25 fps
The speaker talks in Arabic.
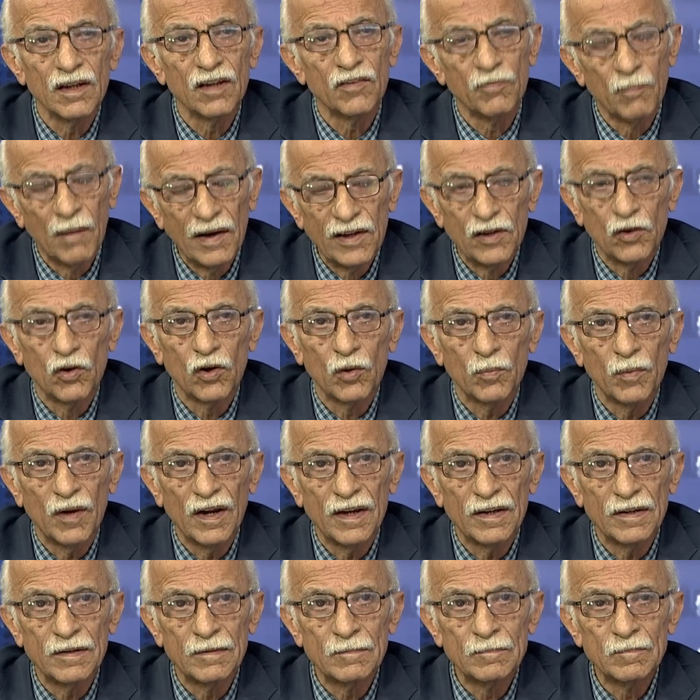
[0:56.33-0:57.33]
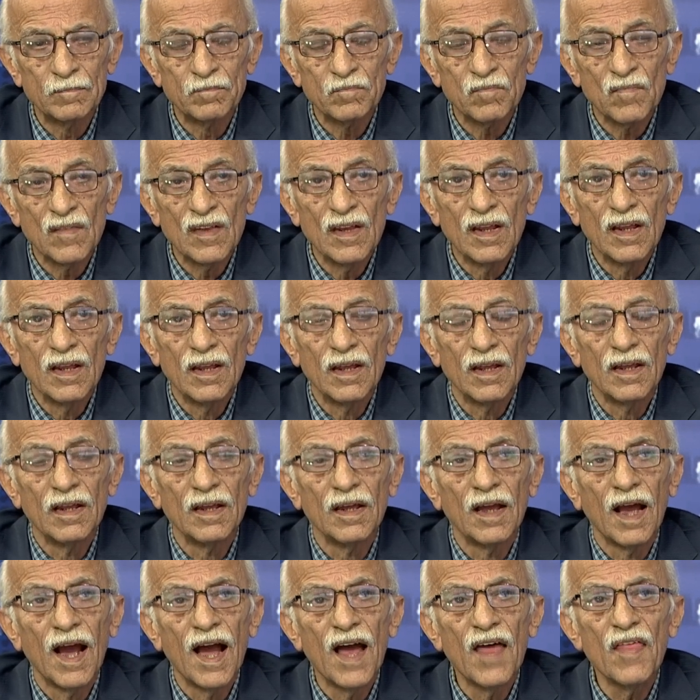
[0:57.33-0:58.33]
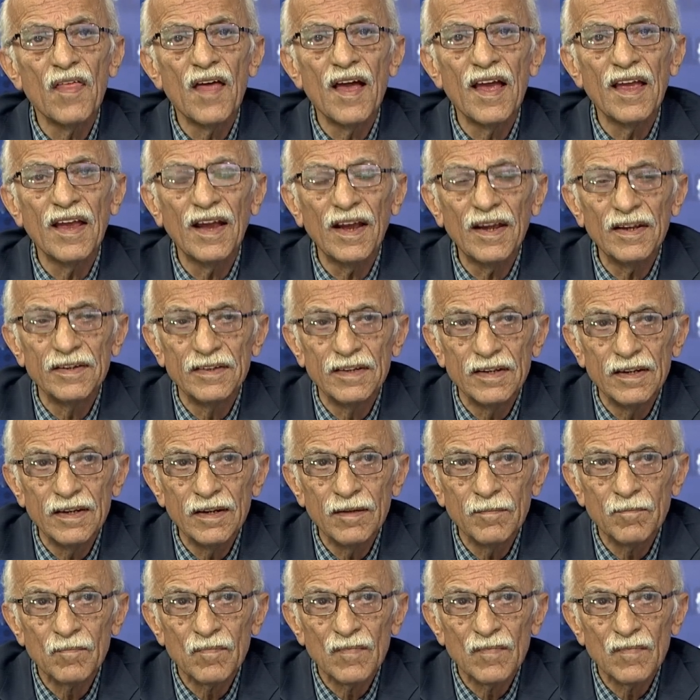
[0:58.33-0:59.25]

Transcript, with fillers: 48 آه، هذا يعني